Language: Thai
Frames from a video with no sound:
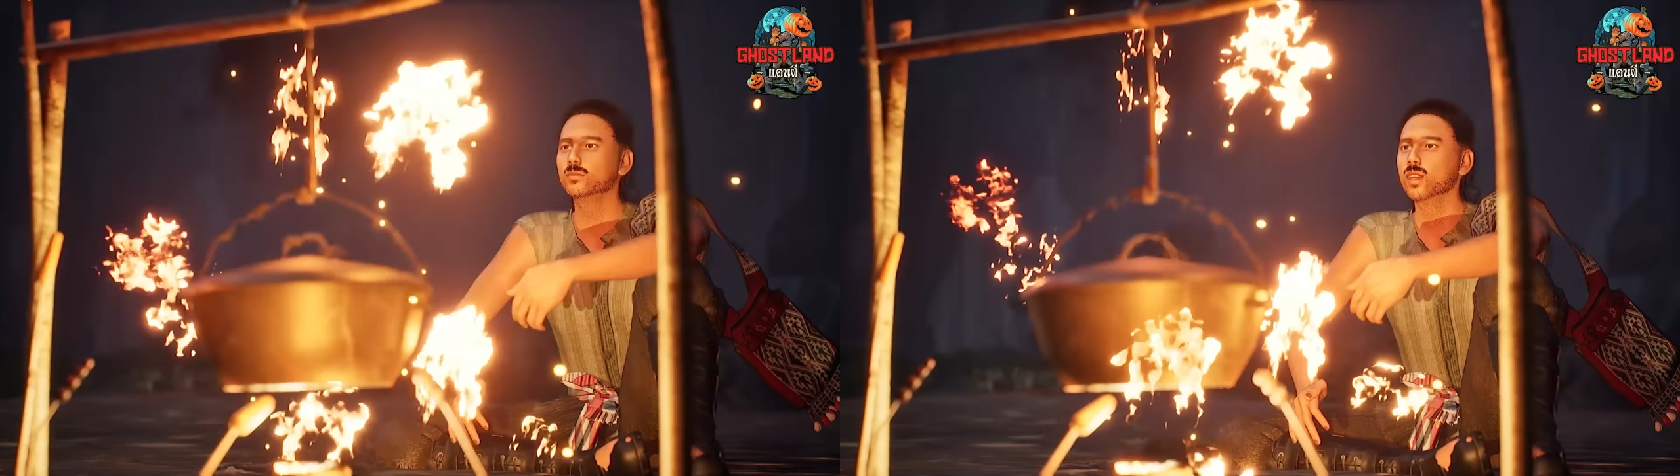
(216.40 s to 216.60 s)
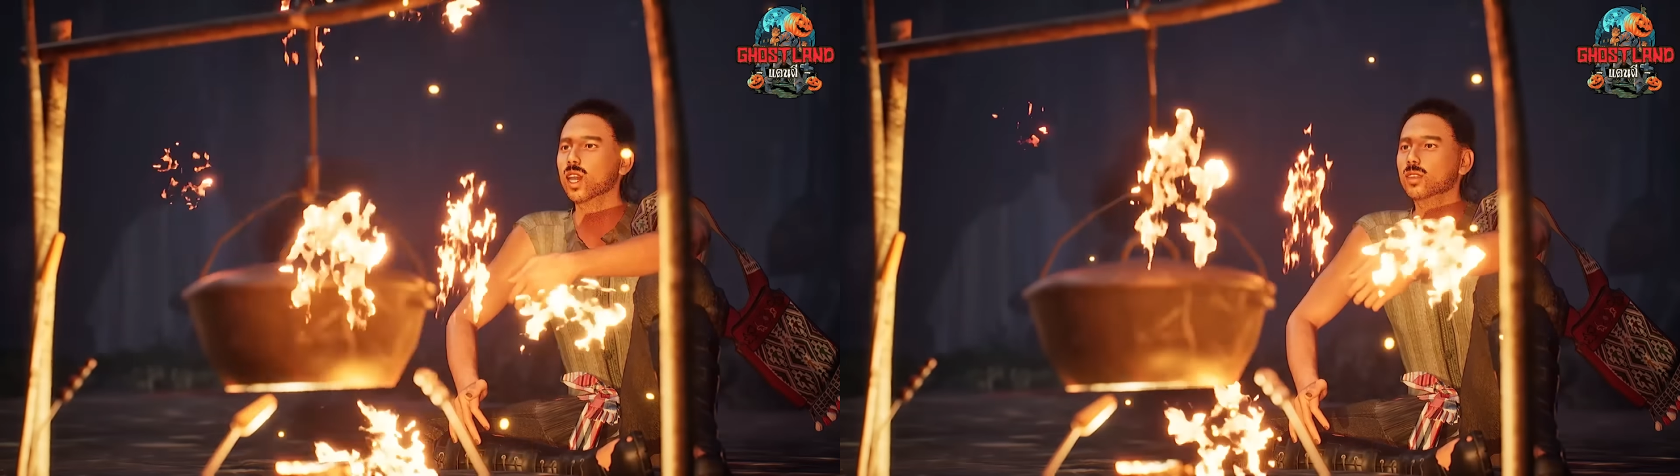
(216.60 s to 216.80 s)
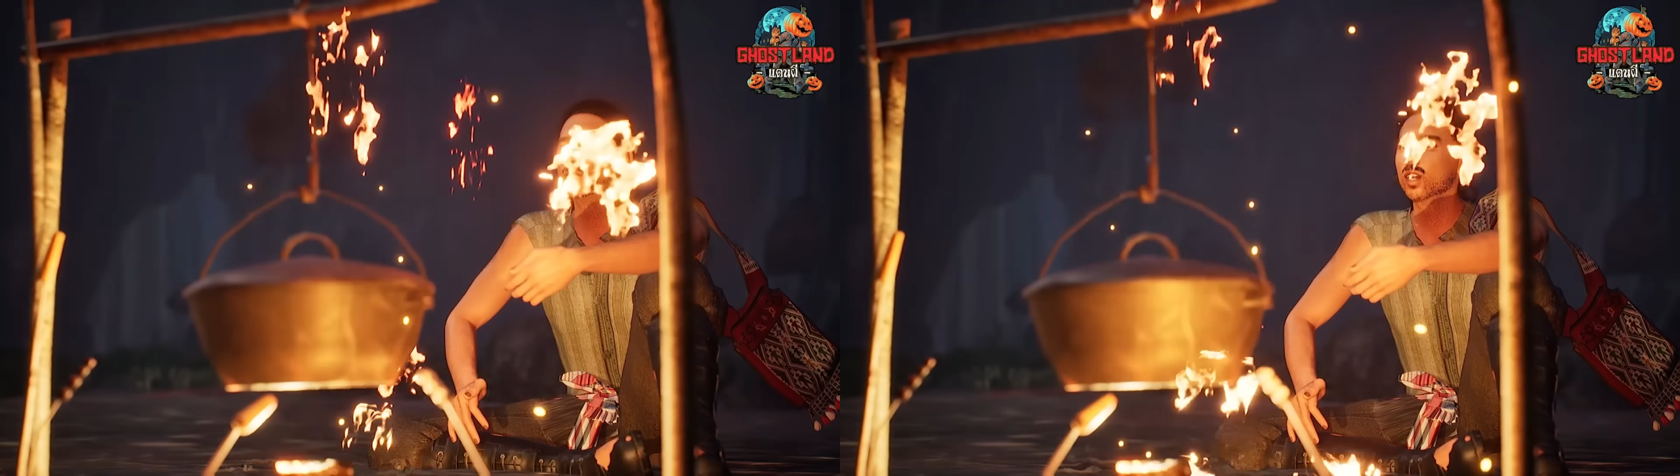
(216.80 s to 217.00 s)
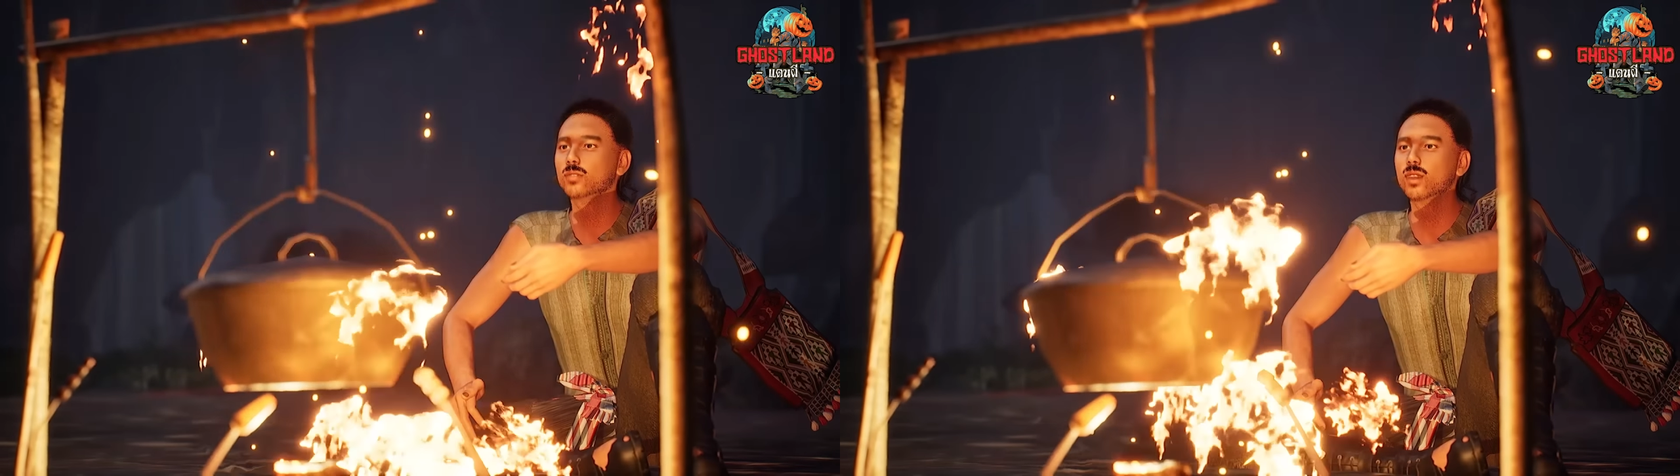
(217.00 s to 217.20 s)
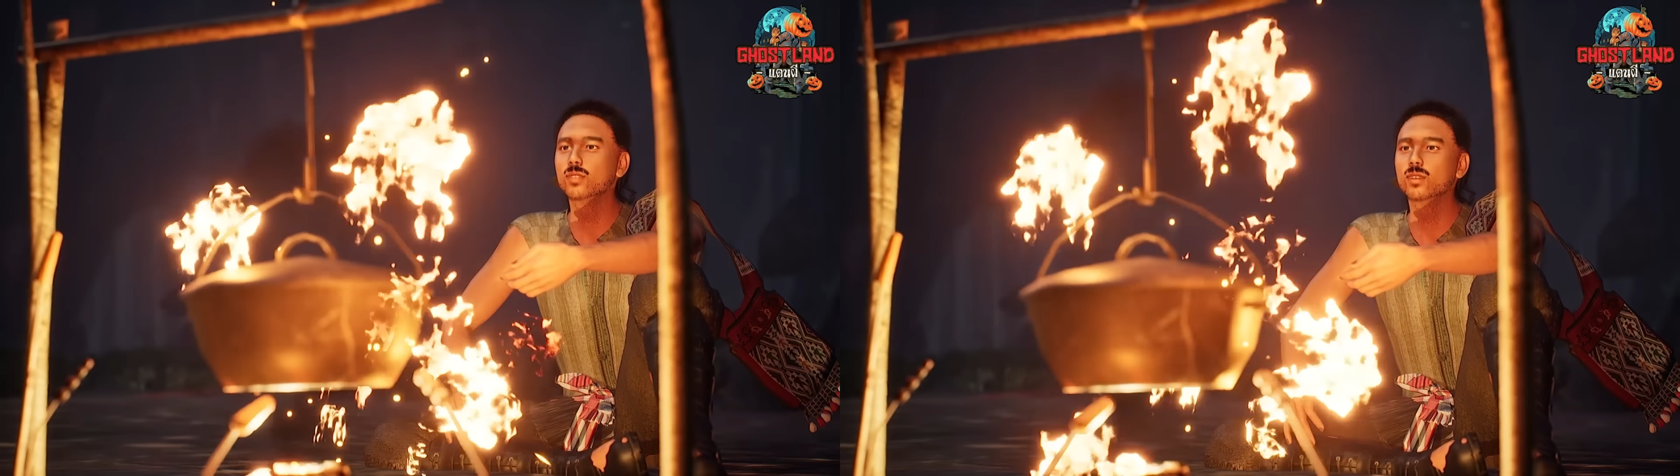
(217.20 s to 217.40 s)
เส้นทาง
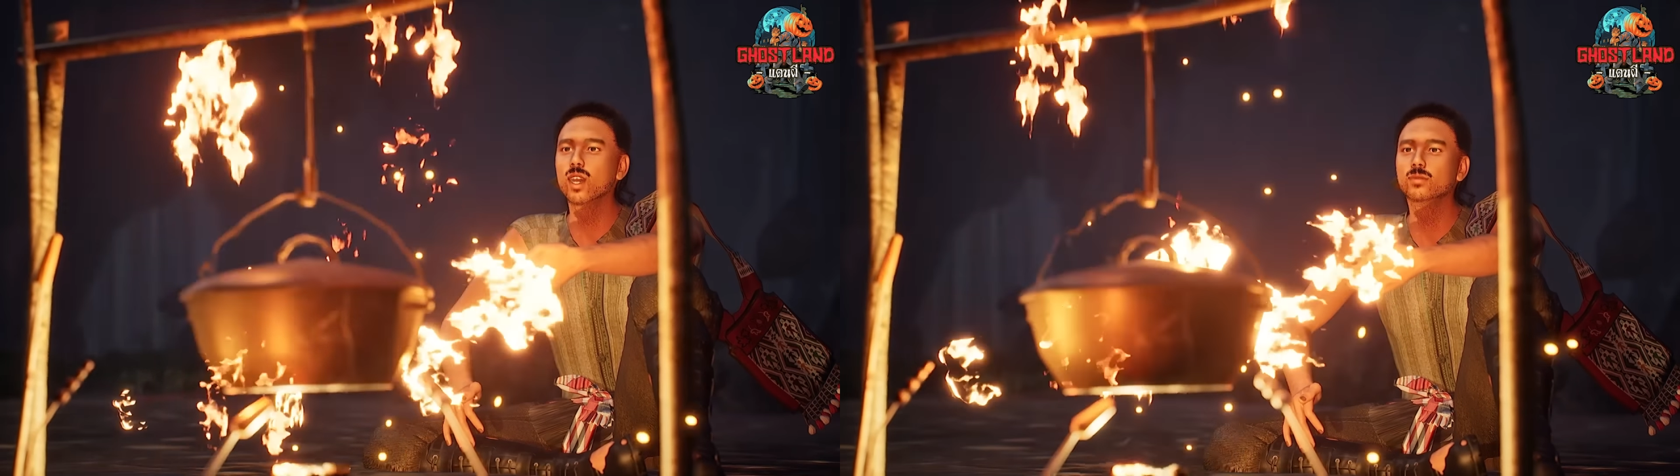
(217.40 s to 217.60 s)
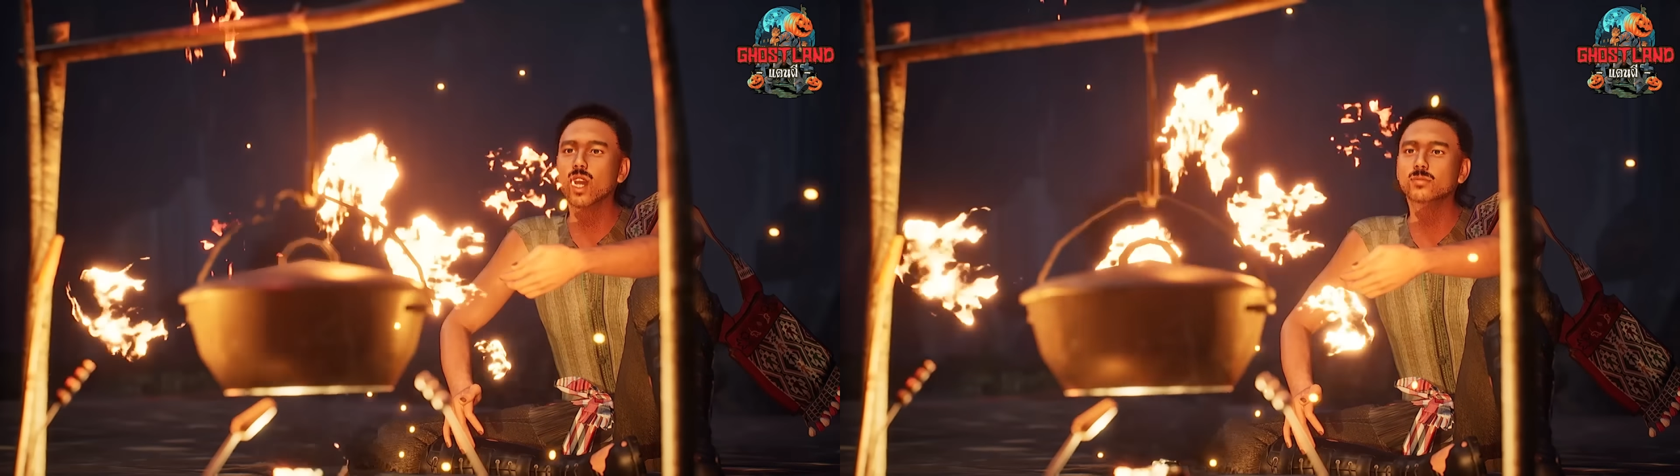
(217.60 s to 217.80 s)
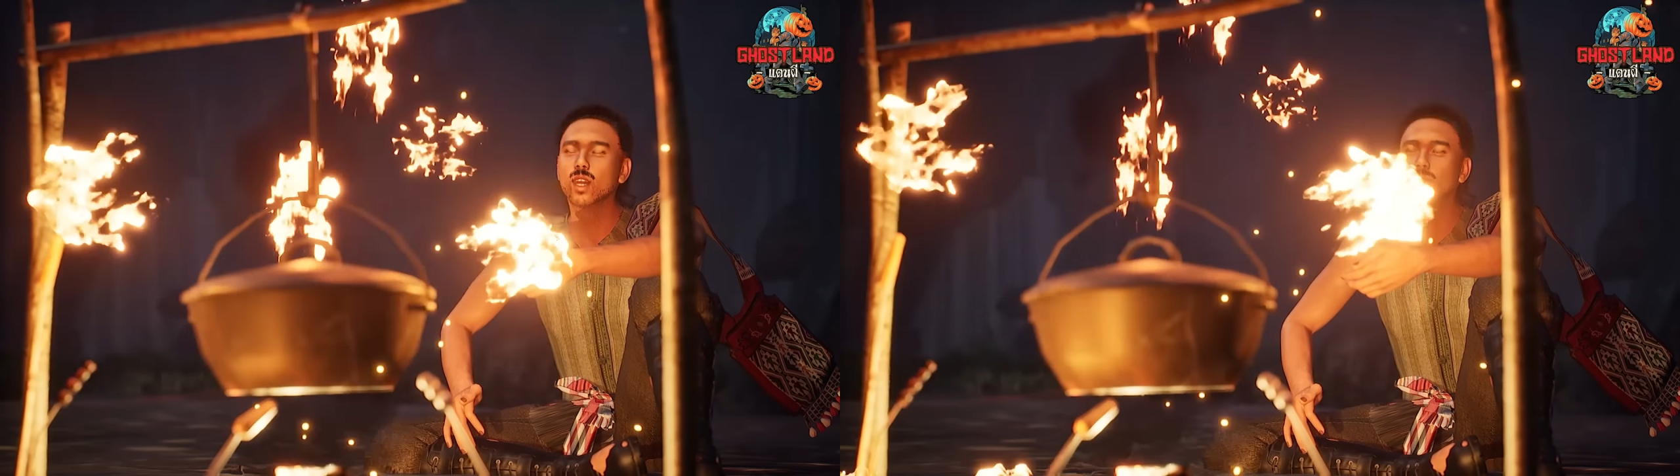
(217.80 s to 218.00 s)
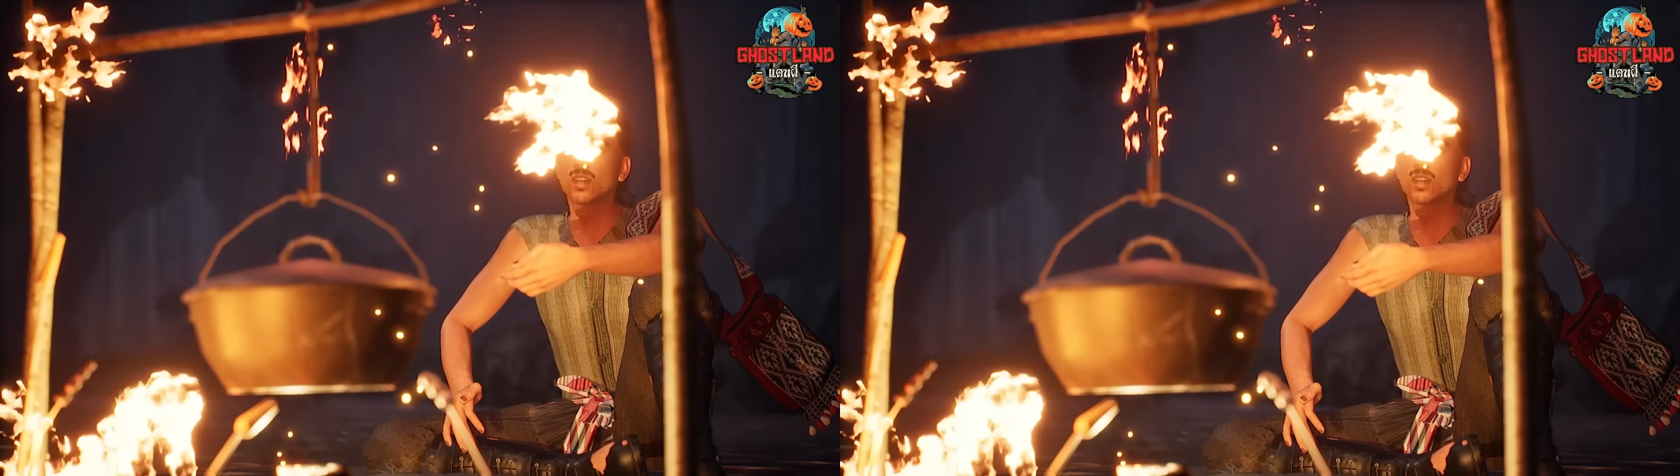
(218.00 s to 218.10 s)
นี้ปกติเป็นทาง